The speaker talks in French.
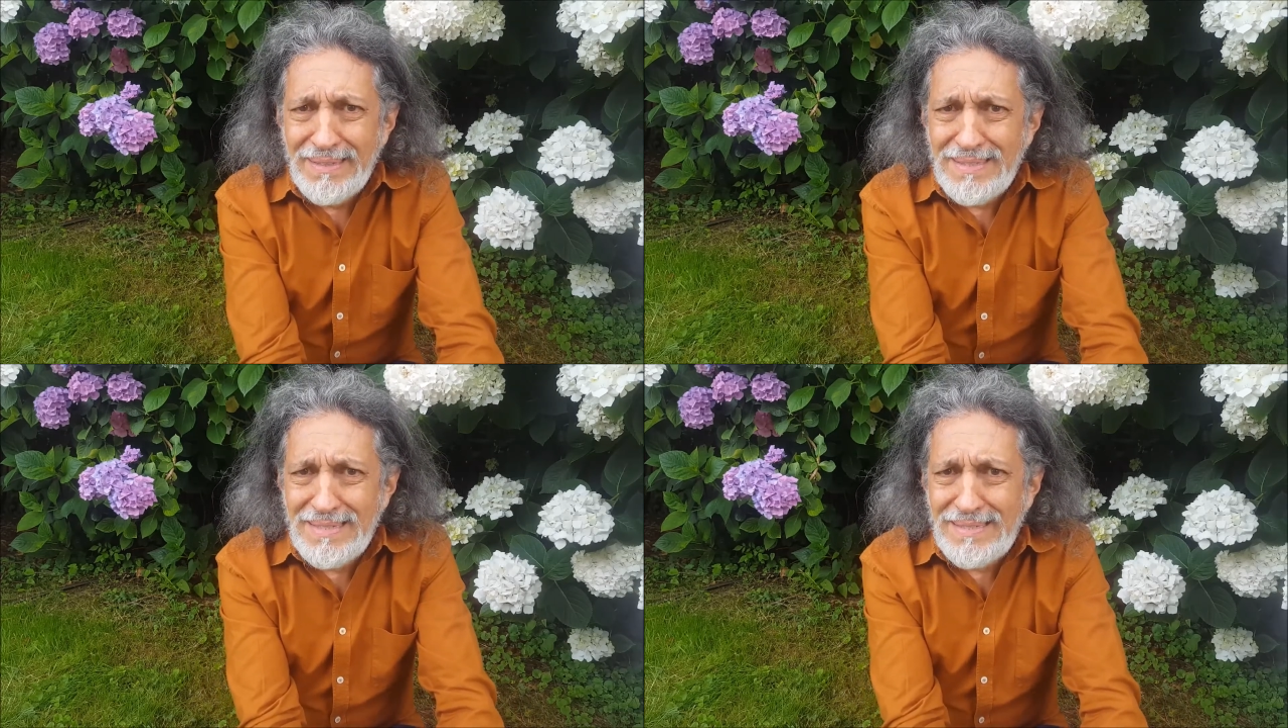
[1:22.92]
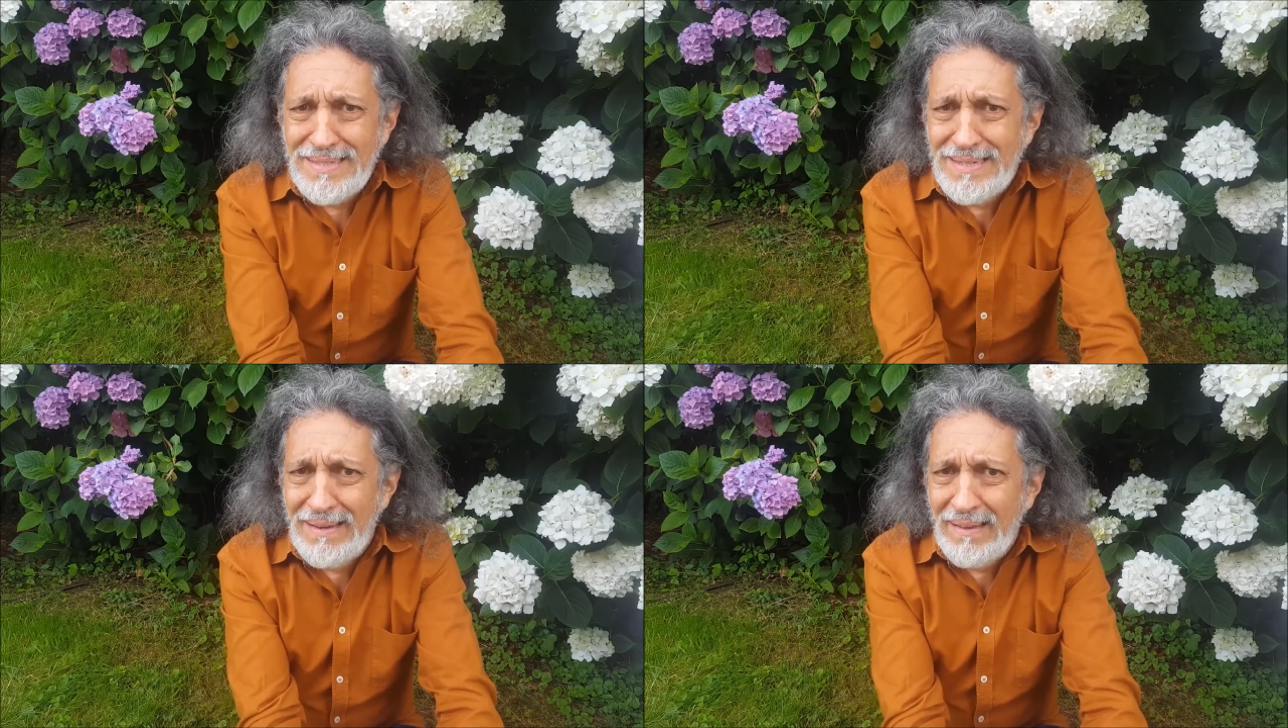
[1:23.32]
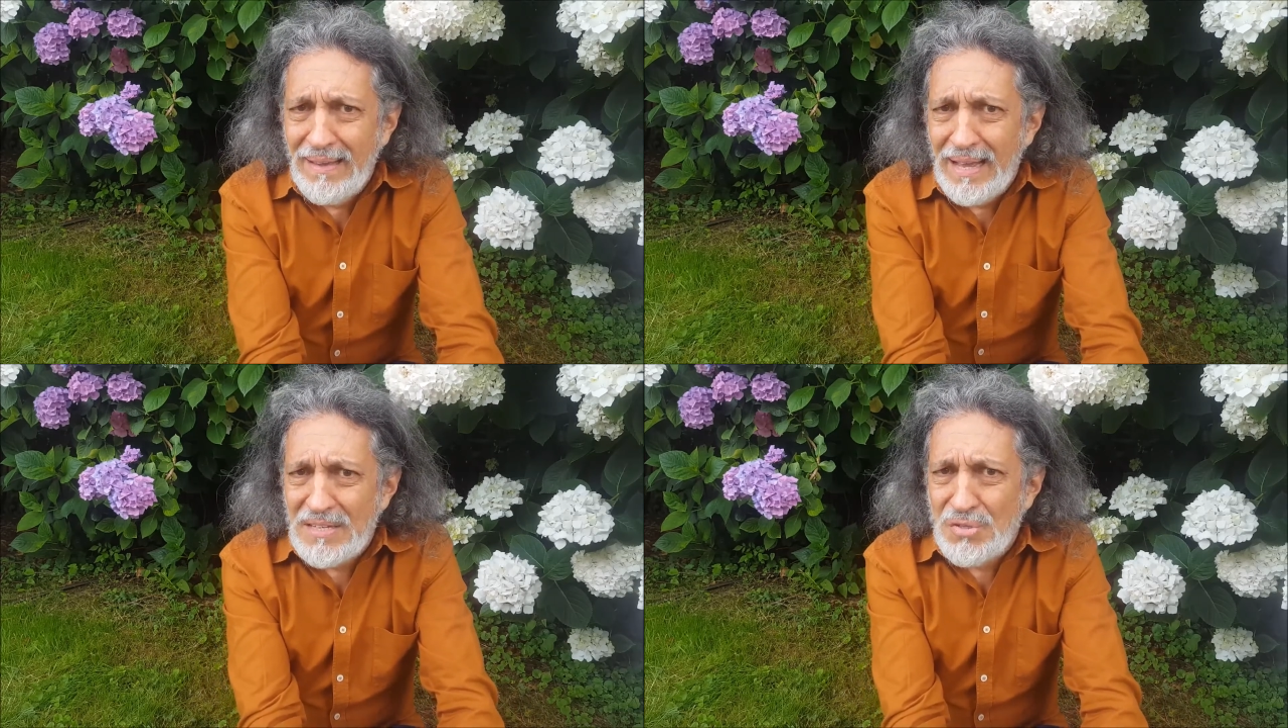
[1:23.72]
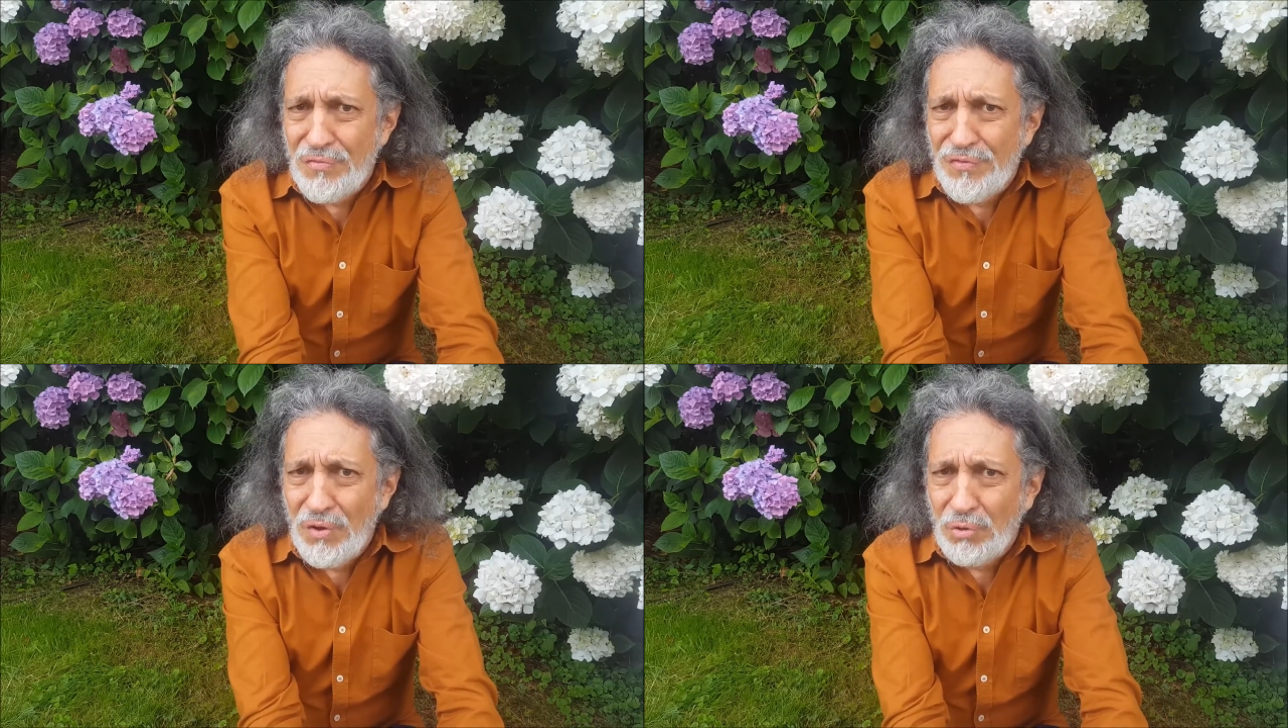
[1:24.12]
dit-il à ce
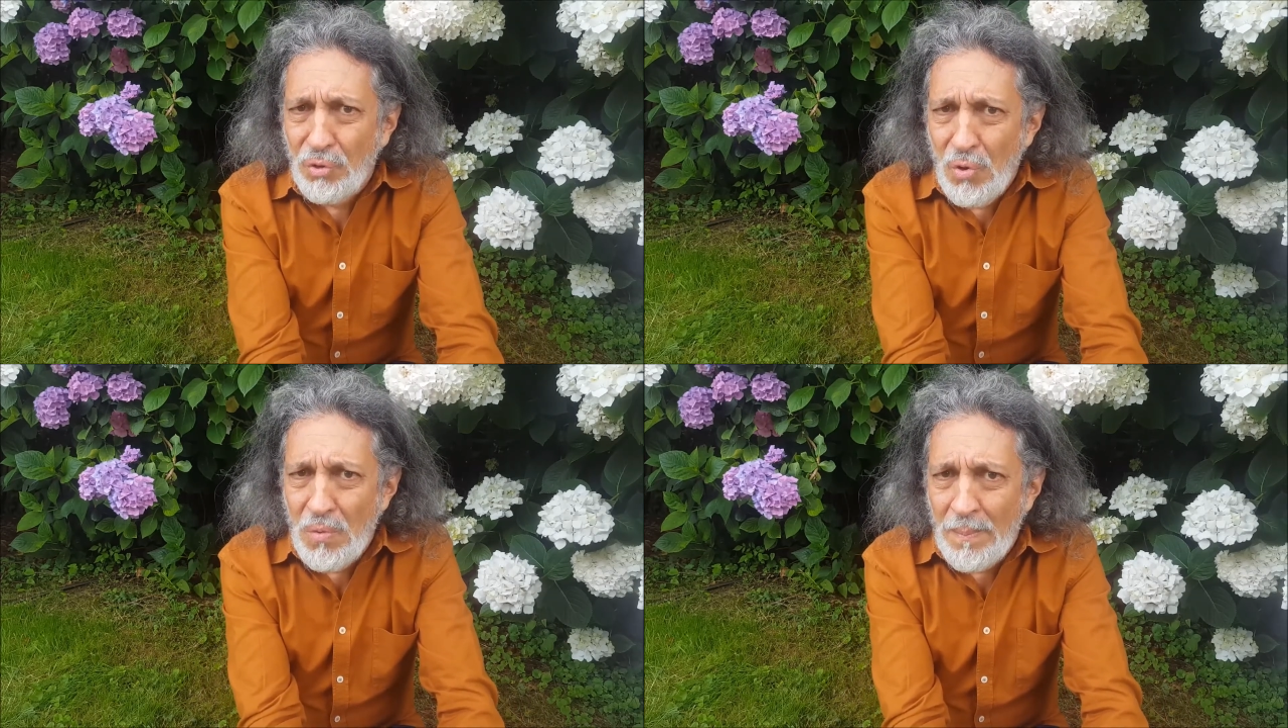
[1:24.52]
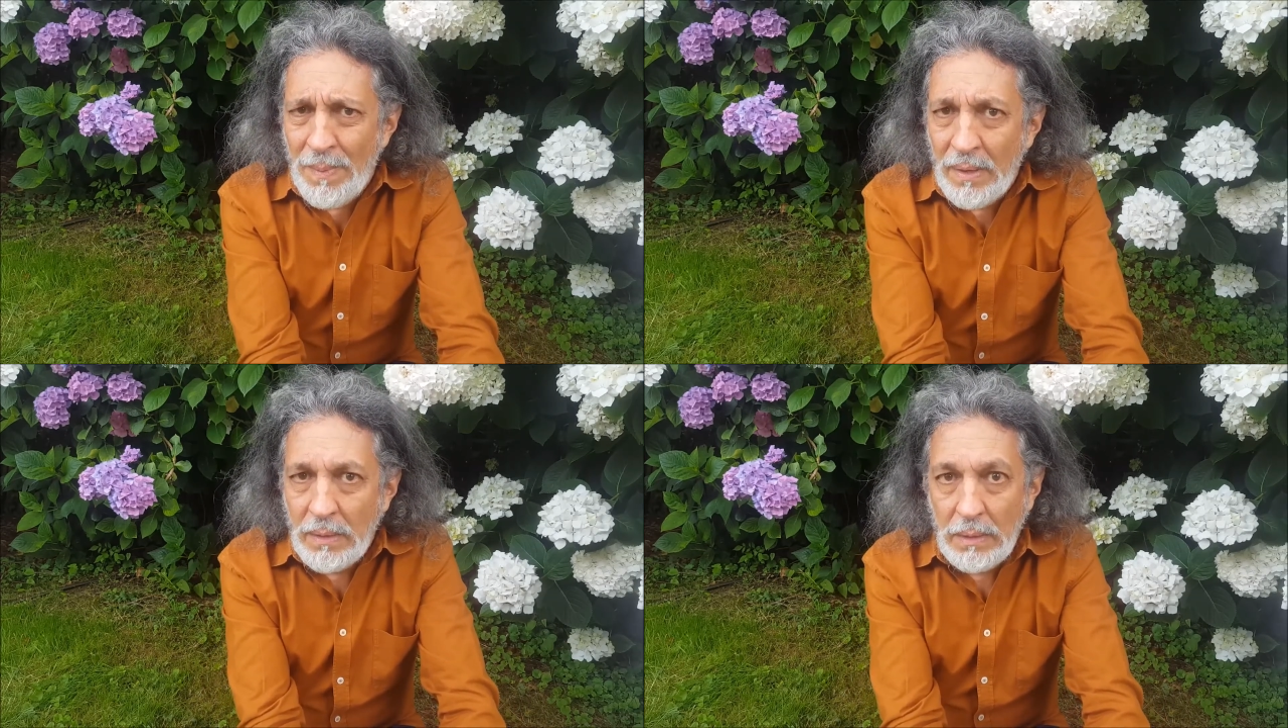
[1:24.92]
fantôme